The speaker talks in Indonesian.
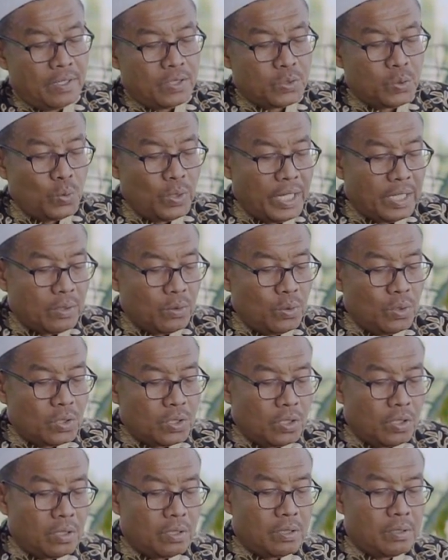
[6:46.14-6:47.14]
sulit
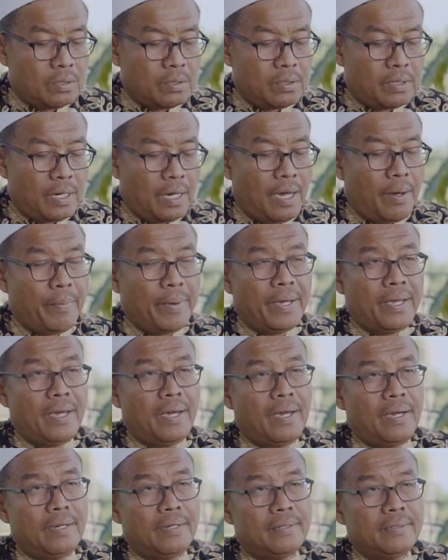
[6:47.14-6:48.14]
untuk apa
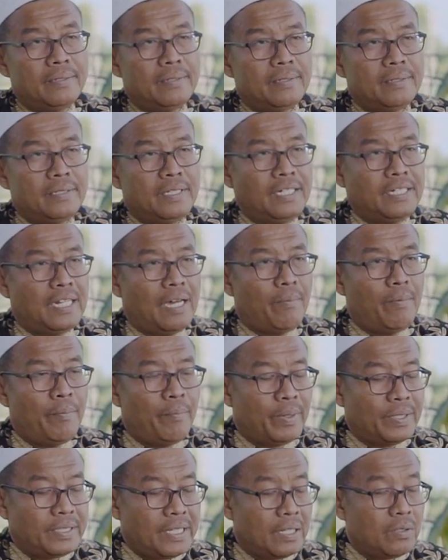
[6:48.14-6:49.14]
ya tidak
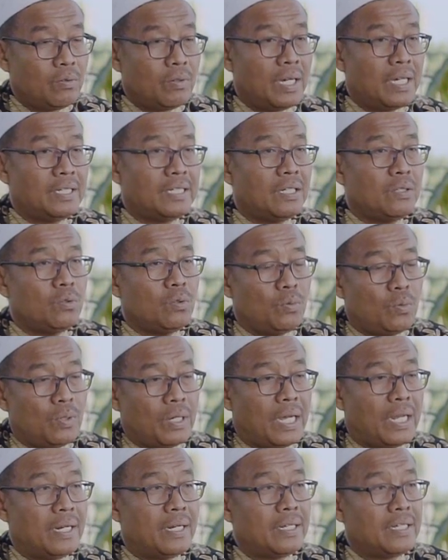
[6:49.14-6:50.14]
mempersatukan satu
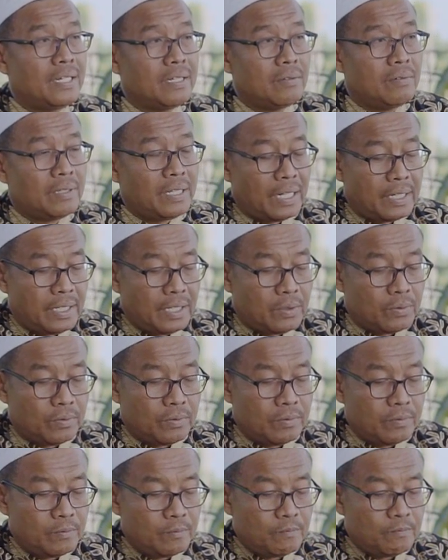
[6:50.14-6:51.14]
kuburan satu tadi itu
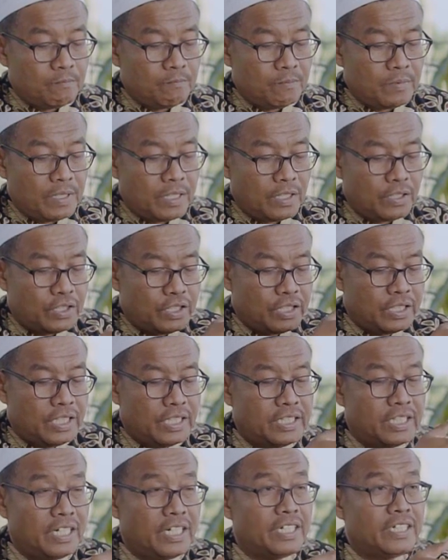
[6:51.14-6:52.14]
ya
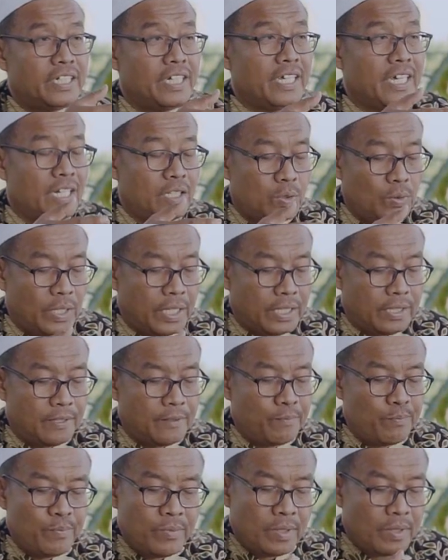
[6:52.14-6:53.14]
disendir-sendirkan sulit
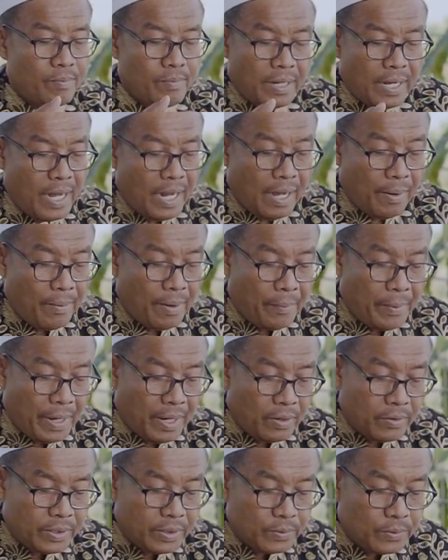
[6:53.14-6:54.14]
maka nggak apa-apa
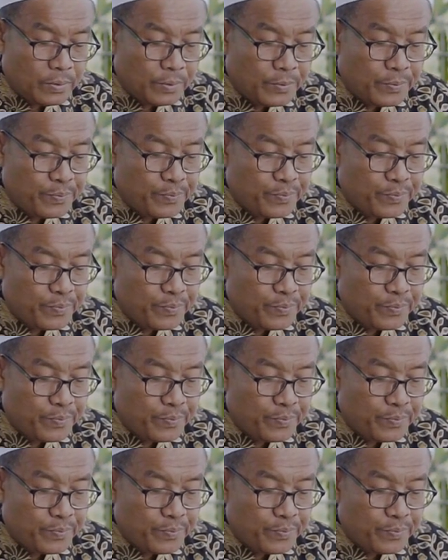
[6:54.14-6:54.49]
kalau gitu